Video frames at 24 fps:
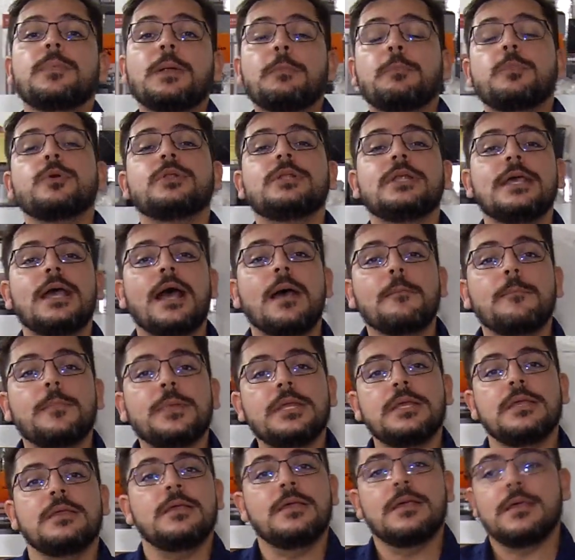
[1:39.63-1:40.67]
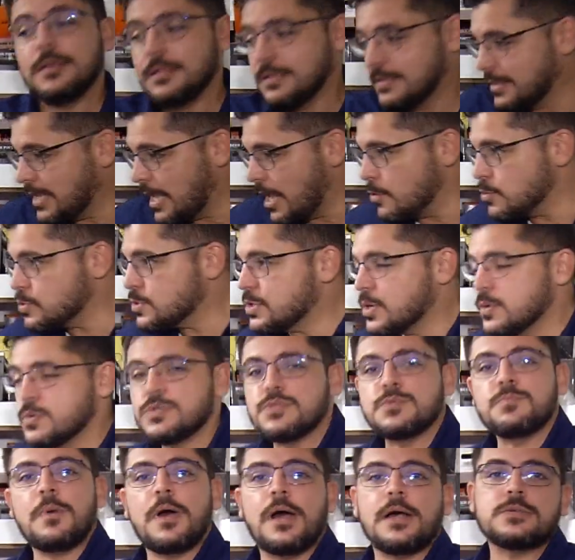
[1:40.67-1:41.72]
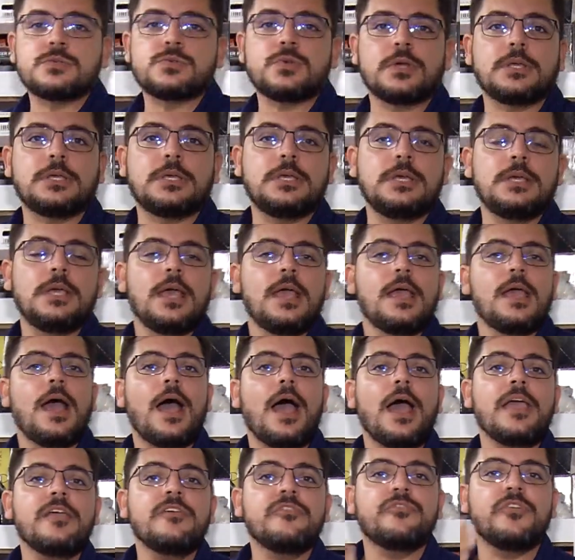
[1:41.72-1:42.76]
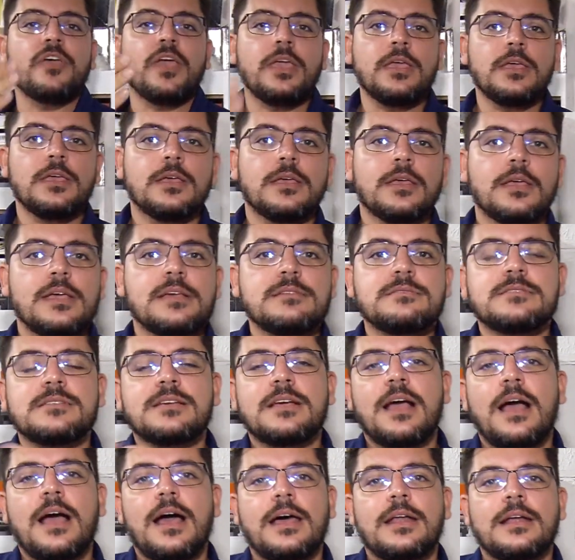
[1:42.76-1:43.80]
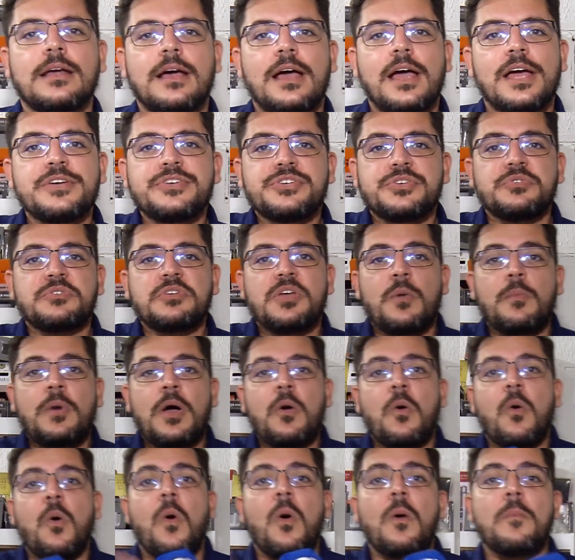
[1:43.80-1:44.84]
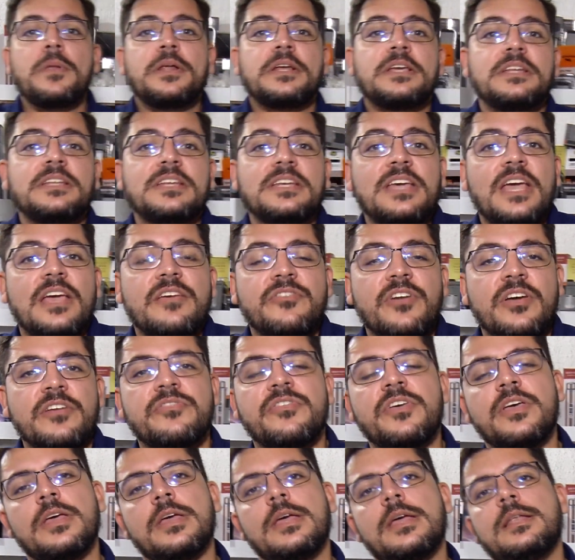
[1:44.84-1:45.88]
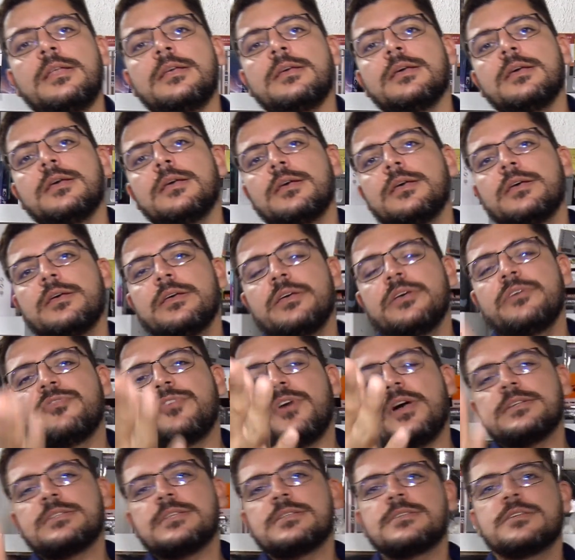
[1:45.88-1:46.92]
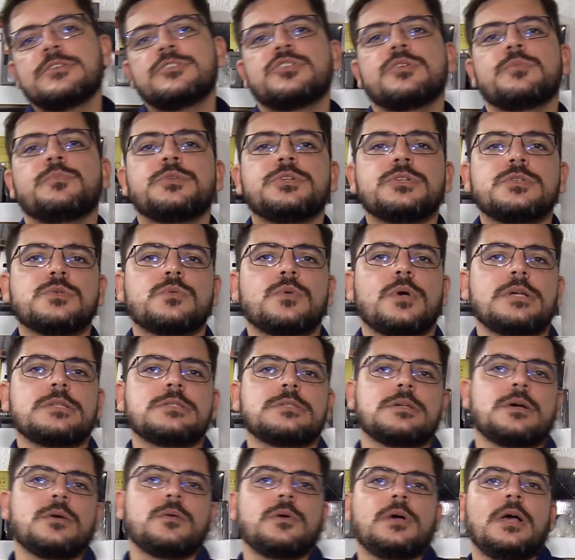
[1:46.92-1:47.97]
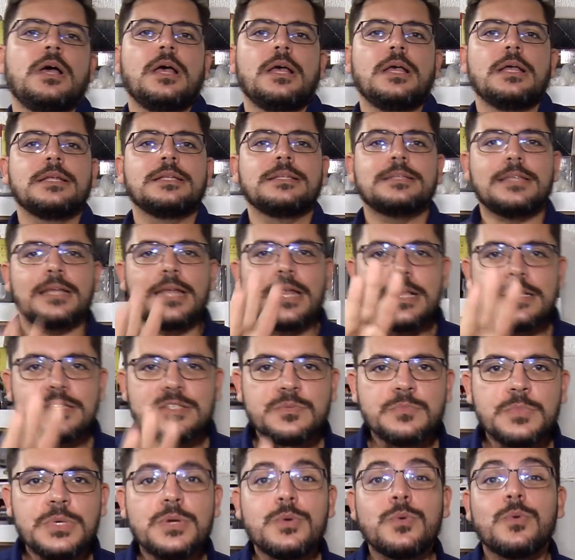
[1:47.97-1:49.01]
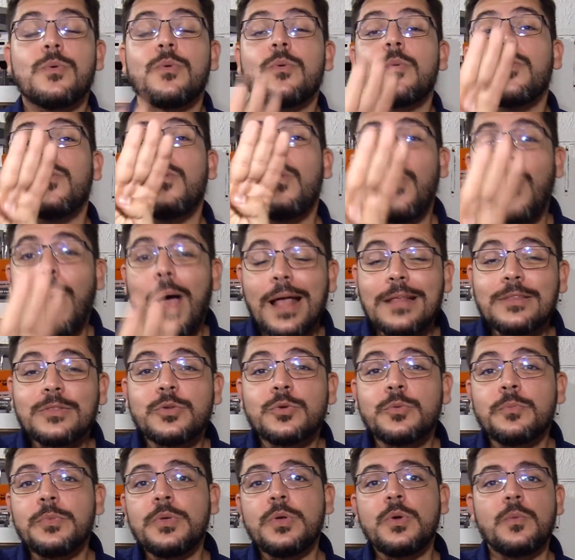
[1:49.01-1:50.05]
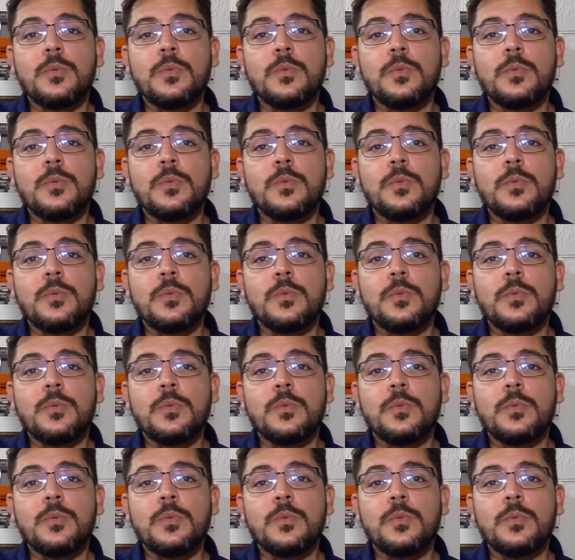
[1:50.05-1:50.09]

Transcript: para poder abrir, ter o seu espaço aqui. Aí vem esse cara, achando que é uma cobra, que ninguém vai ver ele, e faz esse tipo de situação. 3 mil, 4